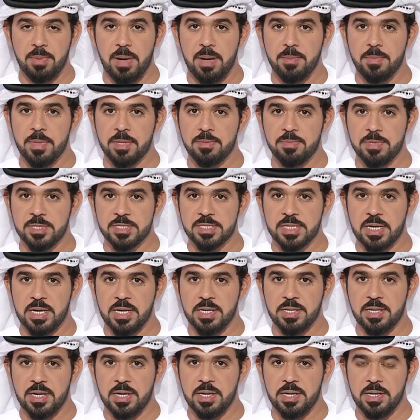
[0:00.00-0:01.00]
محمد بن
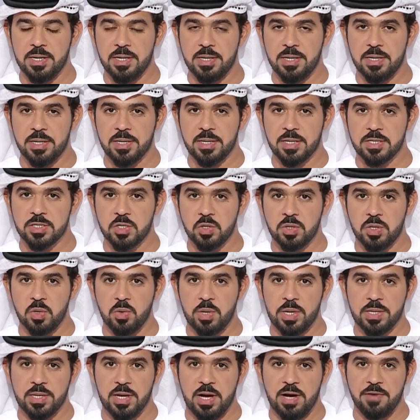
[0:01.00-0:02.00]
زايد آل نهيان رئيس
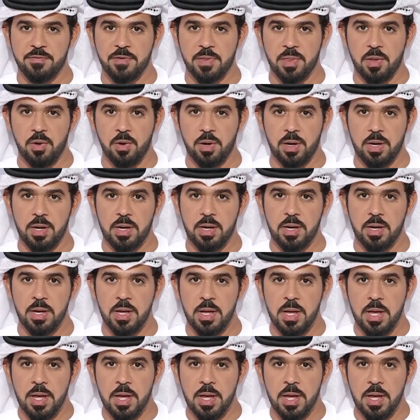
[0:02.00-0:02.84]
الدولة حفظه الله